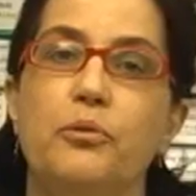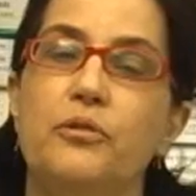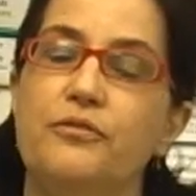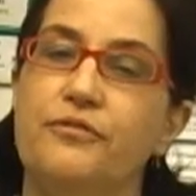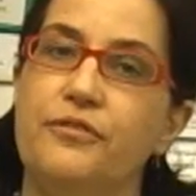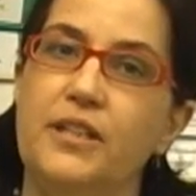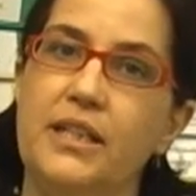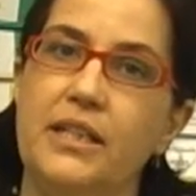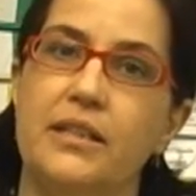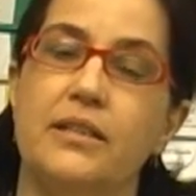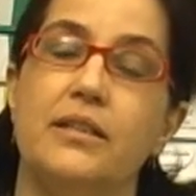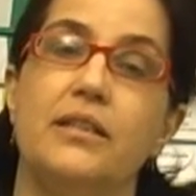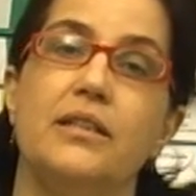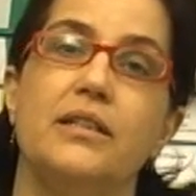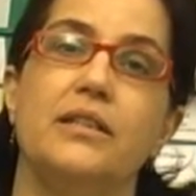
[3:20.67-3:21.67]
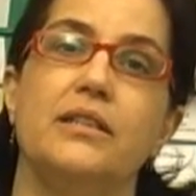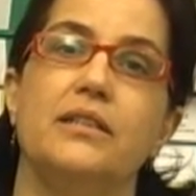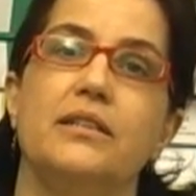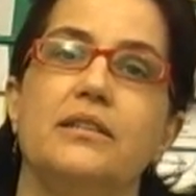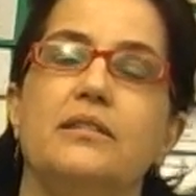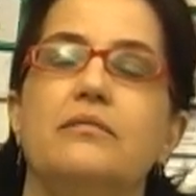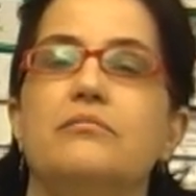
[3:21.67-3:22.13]
Por fim,
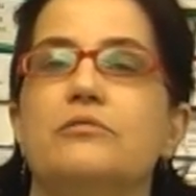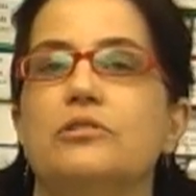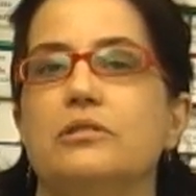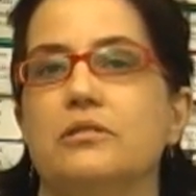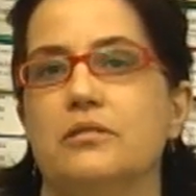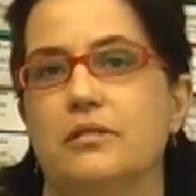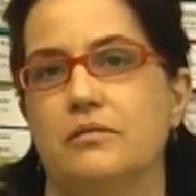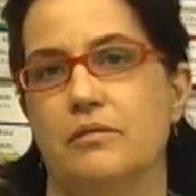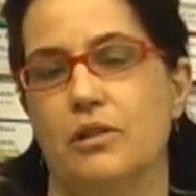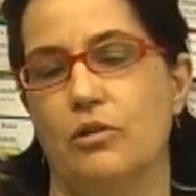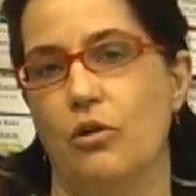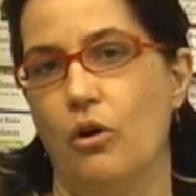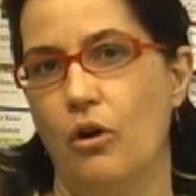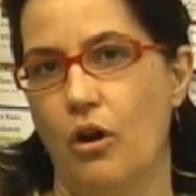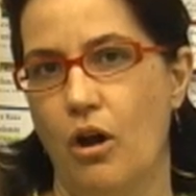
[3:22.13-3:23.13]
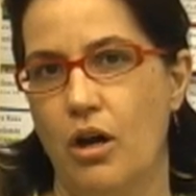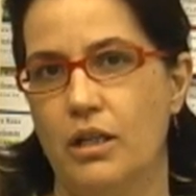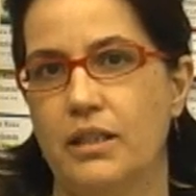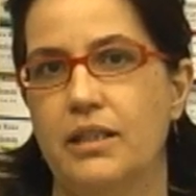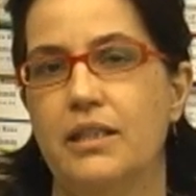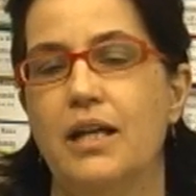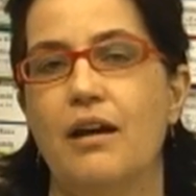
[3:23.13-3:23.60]
ah,
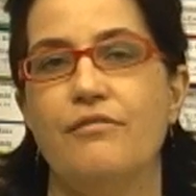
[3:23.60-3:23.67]
coloque